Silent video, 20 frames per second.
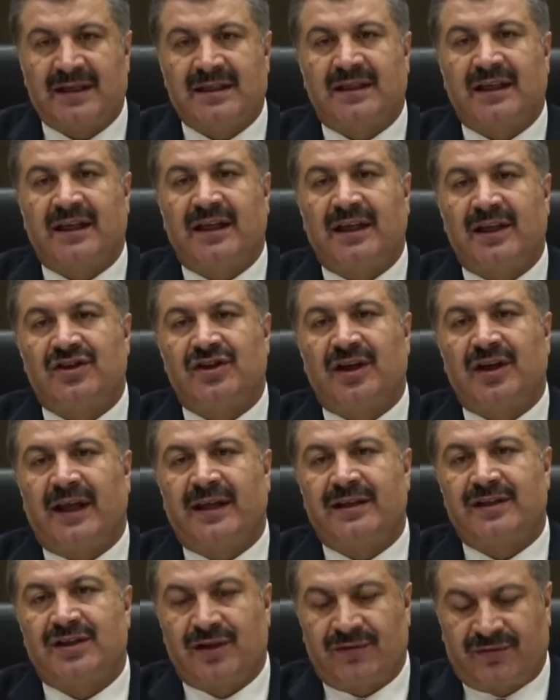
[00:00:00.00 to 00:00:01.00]
riski
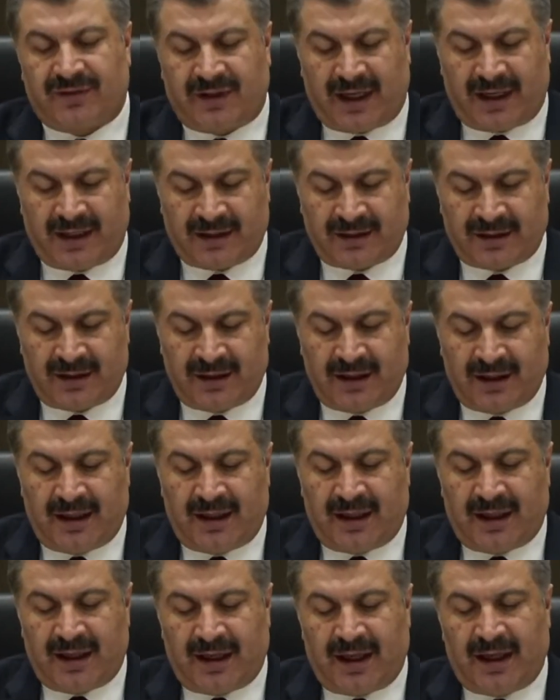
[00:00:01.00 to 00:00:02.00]
içeren çiftler
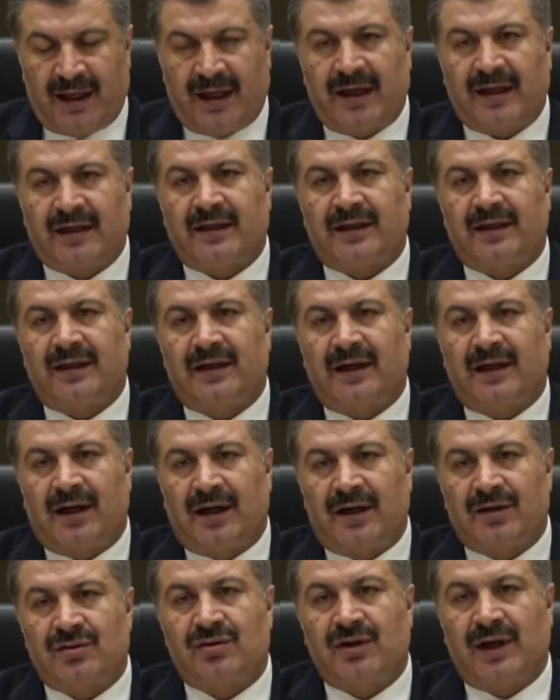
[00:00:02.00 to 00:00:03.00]
eğer
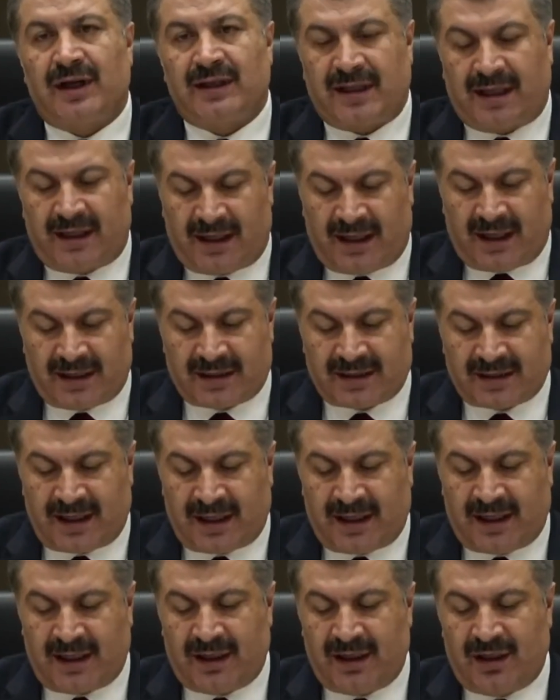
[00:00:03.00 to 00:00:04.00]
arzu
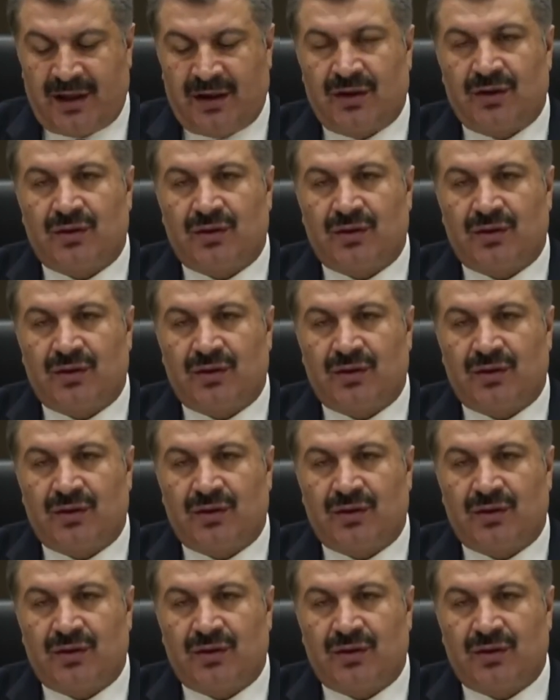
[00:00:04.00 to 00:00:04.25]
ederlerse